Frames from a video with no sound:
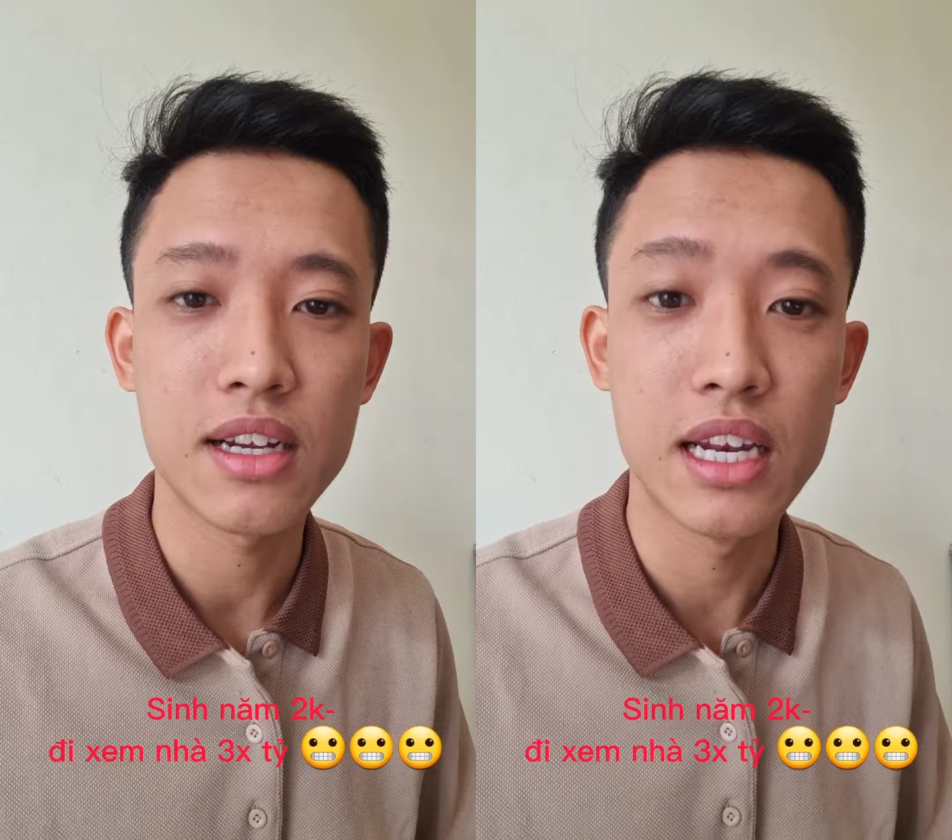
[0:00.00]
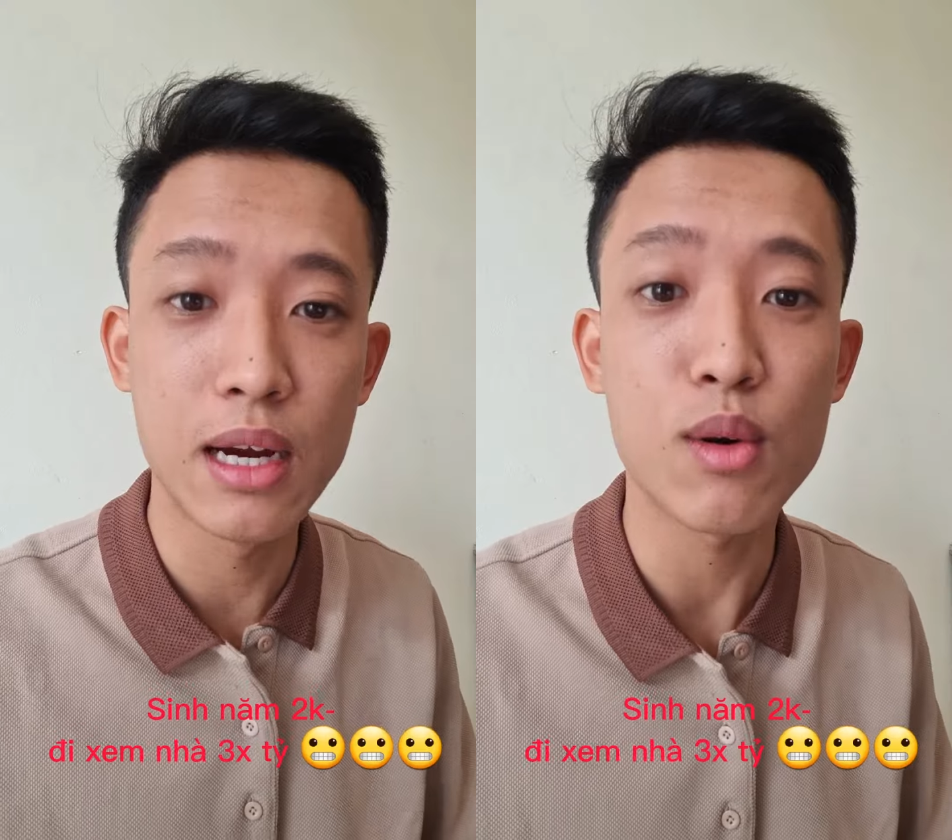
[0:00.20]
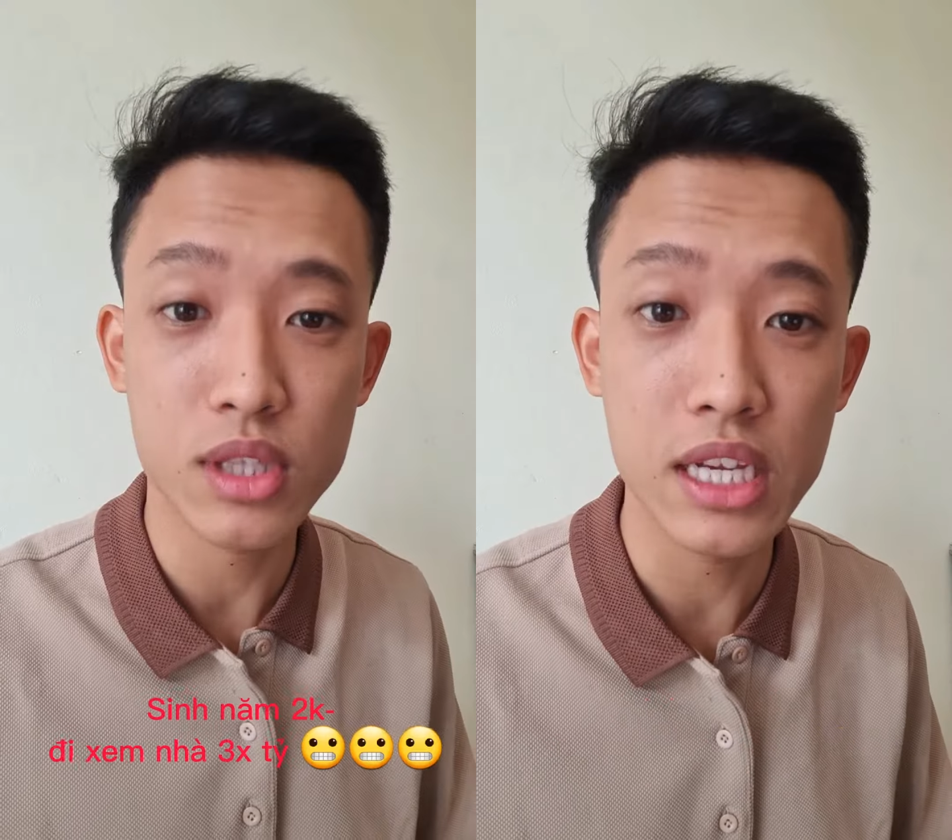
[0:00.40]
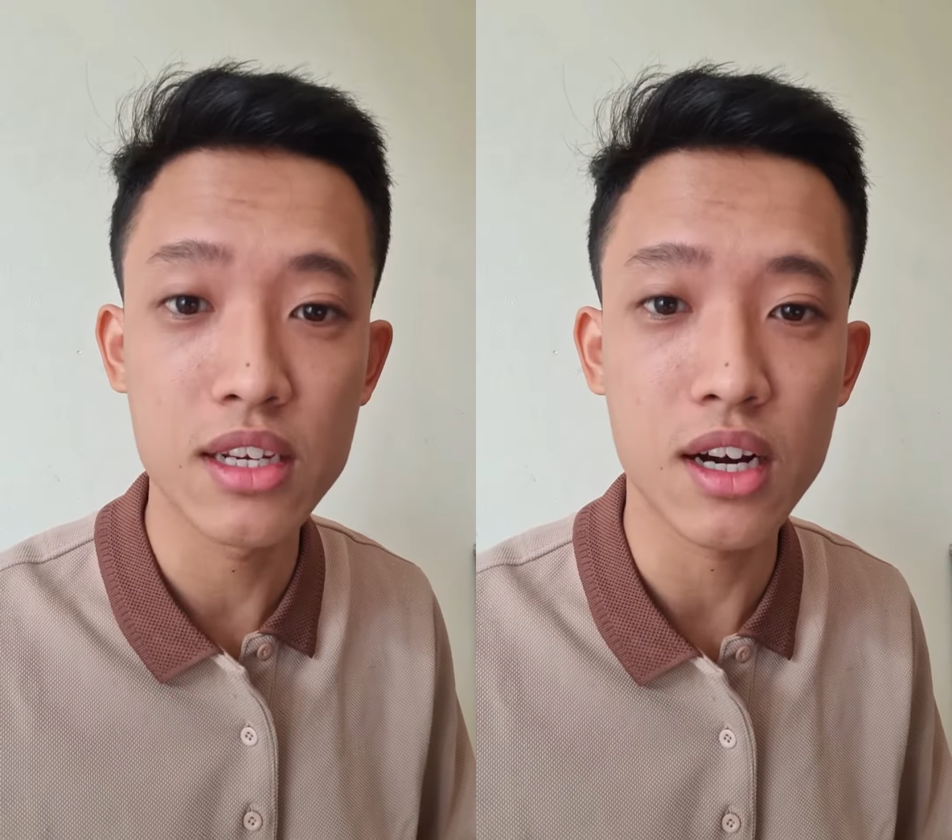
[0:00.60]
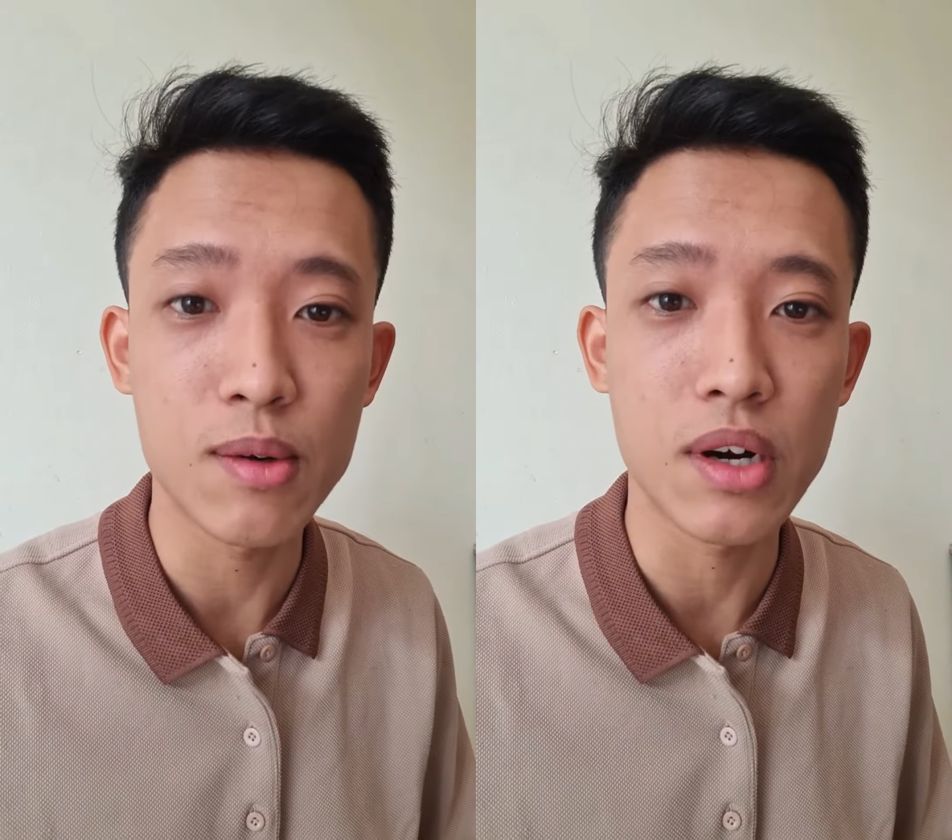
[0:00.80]
liệu có tin
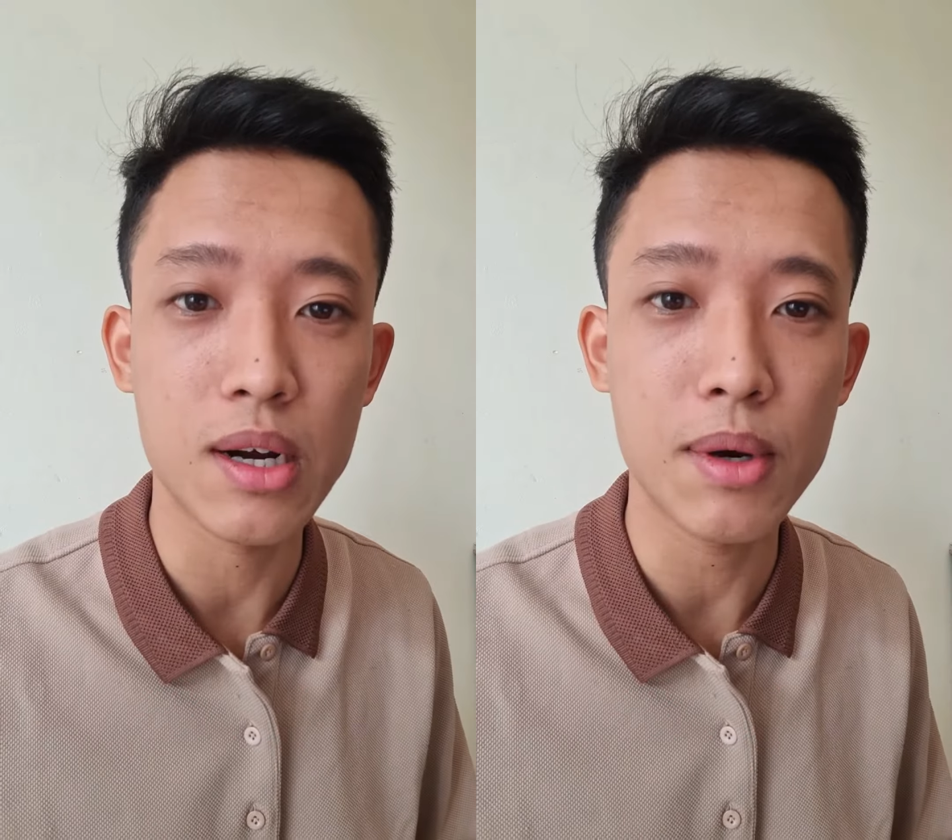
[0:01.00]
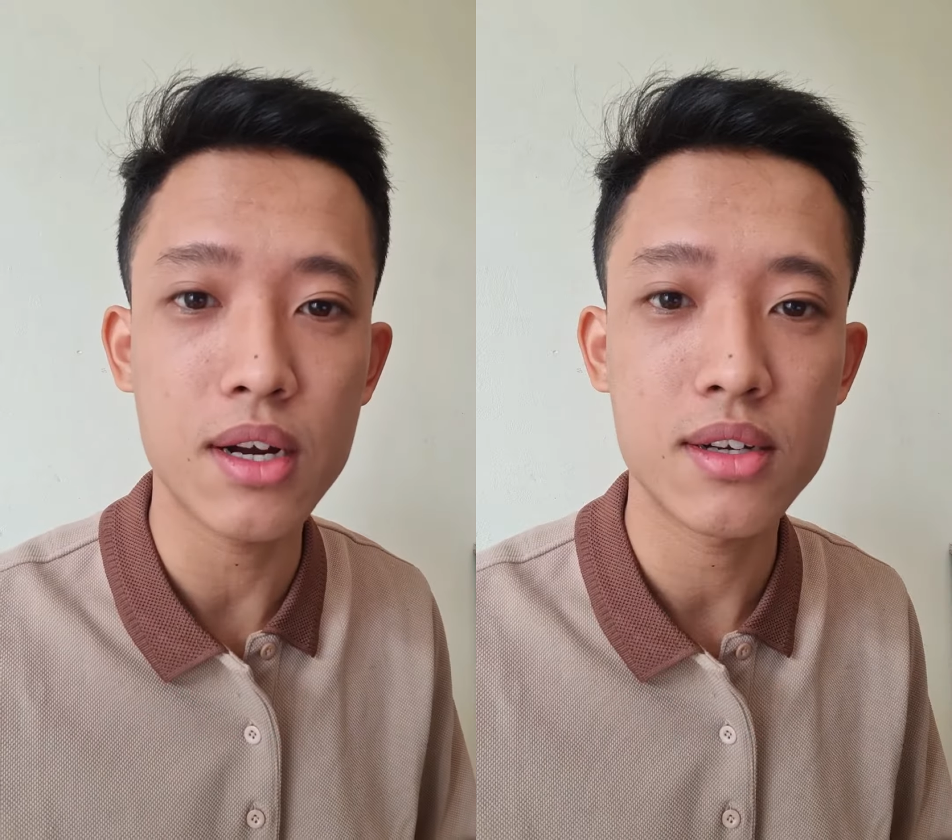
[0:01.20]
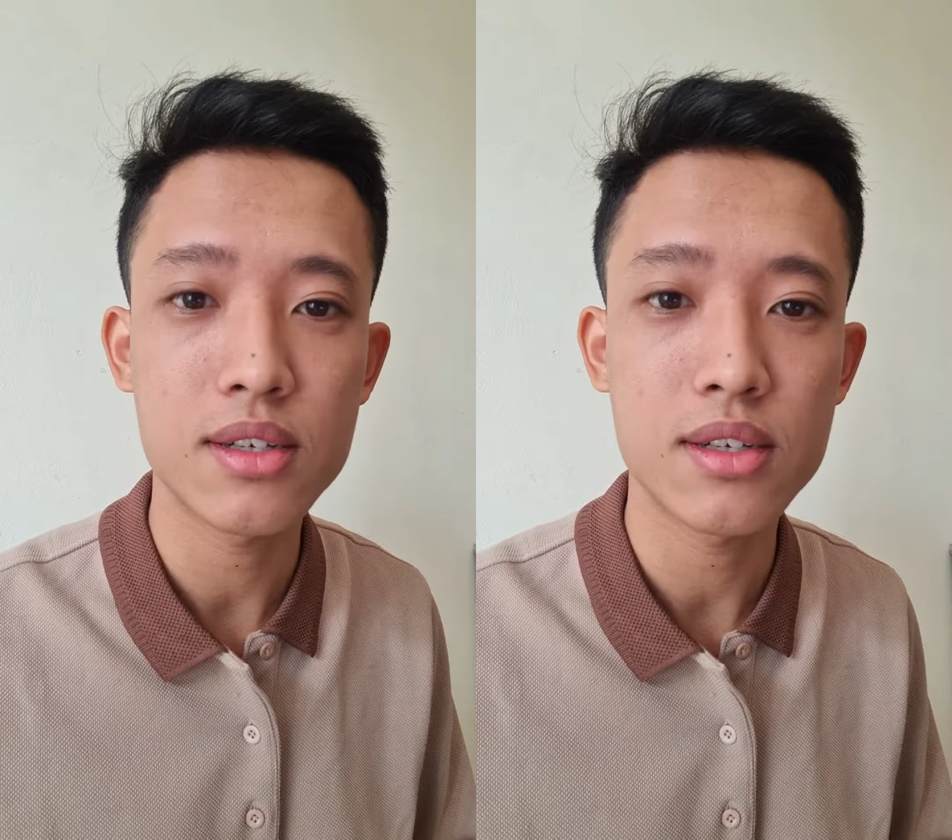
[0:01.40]
được không hả các bác?